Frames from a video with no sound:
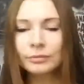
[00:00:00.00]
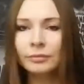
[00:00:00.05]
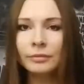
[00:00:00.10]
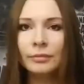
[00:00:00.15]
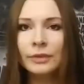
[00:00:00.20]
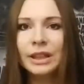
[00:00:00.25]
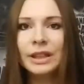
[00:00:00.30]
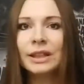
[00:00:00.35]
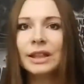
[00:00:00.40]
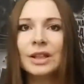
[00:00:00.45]

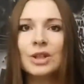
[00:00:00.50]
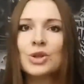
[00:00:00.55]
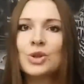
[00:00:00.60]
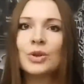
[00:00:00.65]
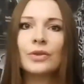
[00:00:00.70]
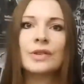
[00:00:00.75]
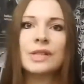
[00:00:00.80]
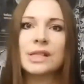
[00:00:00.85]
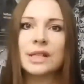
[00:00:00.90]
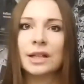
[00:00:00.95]
не должно
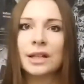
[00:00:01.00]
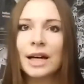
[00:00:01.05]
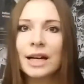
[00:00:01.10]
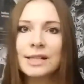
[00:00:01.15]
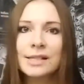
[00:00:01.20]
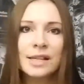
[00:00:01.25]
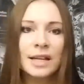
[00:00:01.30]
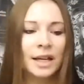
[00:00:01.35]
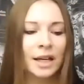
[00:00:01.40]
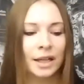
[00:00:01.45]

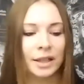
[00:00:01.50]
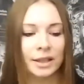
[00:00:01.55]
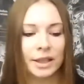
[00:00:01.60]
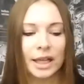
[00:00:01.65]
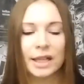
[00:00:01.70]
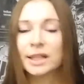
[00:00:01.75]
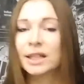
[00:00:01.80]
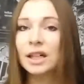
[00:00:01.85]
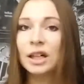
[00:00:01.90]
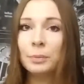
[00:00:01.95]
возникать,
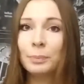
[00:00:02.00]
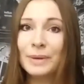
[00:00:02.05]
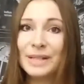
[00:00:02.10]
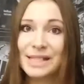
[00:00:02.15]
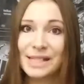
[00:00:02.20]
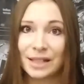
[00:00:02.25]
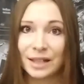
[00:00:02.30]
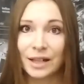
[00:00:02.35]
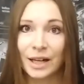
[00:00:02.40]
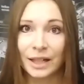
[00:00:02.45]
никаких
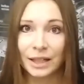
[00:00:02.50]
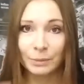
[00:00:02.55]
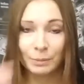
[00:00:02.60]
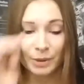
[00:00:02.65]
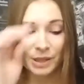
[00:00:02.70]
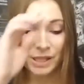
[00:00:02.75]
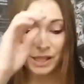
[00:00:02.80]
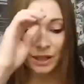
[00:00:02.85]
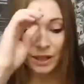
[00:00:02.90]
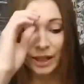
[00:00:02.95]
подтеканий,
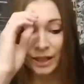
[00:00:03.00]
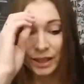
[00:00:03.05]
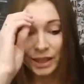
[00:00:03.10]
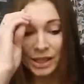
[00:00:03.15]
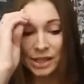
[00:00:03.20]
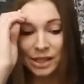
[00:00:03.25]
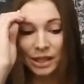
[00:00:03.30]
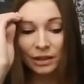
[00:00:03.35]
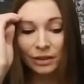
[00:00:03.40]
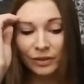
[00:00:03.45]
протеканий,
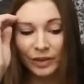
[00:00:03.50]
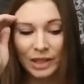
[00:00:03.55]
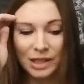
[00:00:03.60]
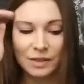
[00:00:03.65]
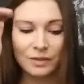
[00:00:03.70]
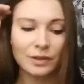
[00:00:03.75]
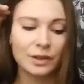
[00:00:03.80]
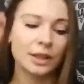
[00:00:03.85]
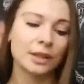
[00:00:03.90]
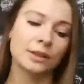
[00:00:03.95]

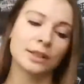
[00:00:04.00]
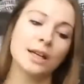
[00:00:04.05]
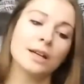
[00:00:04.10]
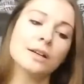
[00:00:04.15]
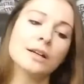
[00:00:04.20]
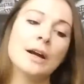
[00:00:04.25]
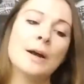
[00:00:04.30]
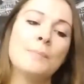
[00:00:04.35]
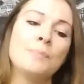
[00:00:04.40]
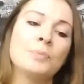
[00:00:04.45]
соответственно,
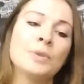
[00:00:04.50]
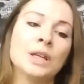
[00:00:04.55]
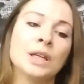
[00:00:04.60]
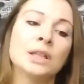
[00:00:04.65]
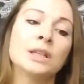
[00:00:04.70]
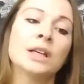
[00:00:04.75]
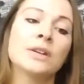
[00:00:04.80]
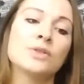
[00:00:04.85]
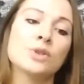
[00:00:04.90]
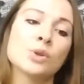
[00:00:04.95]
так? И
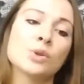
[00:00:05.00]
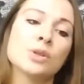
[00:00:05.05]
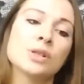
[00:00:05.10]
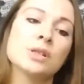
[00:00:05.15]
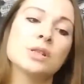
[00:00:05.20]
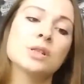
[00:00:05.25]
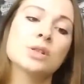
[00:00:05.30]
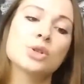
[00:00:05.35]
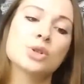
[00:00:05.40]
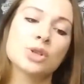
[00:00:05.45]
так все
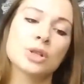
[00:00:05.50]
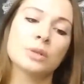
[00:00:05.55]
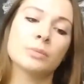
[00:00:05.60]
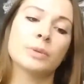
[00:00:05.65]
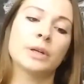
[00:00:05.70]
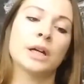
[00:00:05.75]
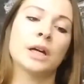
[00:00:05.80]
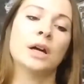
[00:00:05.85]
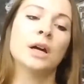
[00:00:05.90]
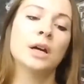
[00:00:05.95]

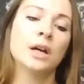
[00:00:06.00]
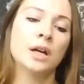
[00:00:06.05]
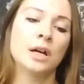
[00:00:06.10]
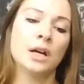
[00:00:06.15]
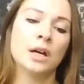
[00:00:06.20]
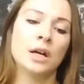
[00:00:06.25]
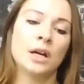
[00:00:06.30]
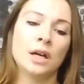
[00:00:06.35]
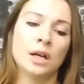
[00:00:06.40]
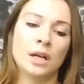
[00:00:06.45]
содержимое
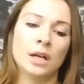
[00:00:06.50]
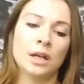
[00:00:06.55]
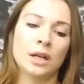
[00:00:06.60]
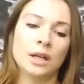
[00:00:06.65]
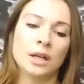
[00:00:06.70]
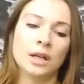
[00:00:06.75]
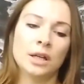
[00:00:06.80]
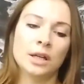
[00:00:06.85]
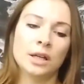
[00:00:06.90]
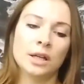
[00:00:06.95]

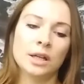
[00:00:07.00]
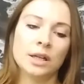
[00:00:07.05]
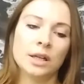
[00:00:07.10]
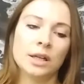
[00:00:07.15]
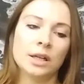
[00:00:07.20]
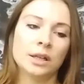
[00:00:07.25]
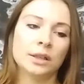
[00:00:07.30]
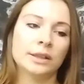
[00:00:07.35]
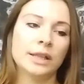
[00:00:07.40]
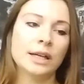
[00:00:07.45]

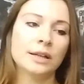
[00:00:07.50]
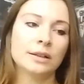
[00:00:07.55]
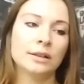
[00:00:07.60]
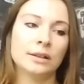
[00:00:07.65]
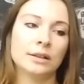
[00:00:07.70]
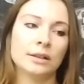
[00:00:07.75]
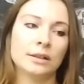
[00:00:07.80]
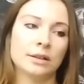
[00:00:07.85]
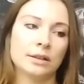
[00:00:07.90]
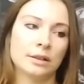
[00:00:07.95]
так э,
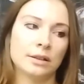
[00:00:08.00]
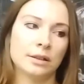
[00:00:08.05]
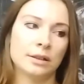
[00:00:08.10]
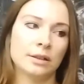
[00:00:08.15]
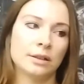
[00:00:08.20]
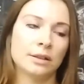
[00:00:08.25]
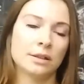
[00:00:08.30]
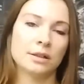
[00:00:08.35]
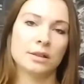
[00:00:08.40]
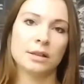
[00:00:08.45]

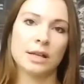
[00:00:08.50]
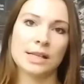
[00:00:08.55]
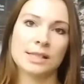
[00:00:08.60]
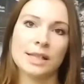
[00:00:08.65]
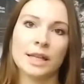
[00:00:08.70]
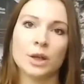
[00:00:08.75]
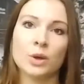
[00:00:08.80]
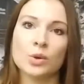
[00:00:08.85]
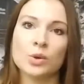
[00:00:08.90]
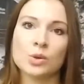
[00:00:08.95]

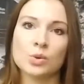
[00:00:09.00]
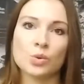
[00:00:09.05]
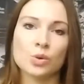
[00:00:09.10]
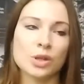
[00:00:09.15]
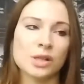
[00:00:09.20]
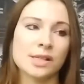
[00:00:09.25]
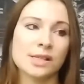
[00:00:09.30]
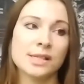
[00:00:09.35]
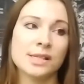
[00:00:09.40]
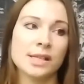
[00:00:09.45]
остается уже
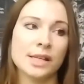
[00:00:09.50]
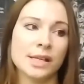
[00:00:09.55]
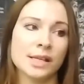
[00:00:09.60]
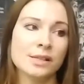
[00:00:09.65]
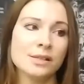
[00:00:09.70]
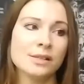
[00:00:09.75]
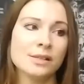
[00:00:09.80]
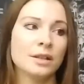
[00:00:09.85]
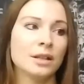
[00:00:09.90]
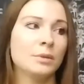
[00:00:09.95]

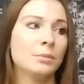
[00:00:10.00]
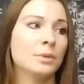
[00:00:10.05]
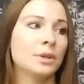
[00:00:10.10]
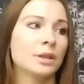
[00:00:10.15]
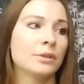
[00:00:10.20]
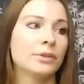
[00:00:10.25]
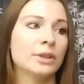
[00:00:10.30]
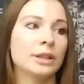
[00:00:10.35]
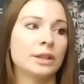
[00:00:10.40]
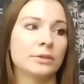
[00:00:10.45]
здесь, именно
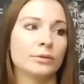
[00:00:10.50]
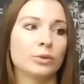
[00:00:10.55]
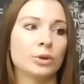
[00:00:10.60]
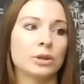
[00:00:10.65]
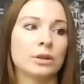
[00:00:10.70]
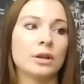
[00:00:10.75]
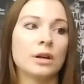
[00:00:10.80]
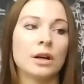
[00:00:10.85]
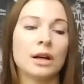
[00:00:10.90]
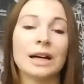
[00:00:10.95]
в этом вот
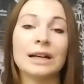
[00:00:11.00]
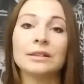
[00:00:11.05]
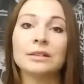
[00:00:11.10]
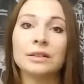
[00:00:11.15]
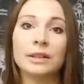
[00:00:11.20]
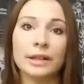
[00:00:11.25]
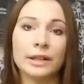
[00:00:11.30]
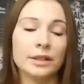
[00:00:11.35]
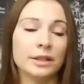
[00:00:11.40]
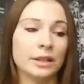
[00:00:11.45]

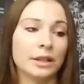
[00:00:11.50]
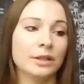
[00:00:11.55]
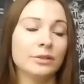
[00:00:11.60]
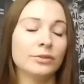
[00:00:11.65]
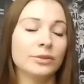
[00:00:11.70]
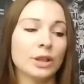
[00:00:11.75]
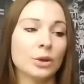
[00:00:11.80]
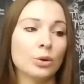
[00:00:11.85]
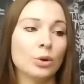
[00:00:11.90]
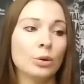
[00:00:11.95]
контейнере в
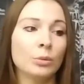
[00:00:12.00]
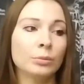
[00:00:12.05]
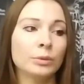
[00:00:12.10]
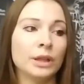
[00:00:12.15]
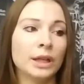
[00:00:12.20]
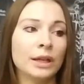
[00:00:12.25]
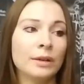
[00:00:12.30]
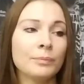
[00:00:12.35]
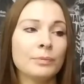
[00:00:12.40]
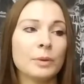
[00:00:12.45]
таком,
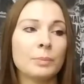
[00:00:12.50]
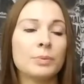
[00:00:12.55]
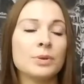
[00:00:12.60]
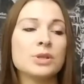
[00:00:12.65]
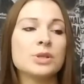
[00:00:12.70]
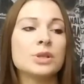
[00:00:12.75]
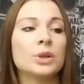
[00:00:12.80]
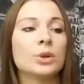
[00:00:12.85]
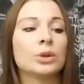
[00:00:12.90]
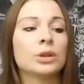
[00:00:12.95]
да,
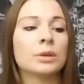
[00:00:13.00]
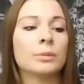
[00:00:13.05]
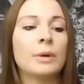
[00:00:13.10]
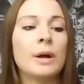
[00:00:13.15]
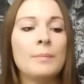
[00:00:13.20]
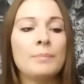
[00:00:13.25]
определенном.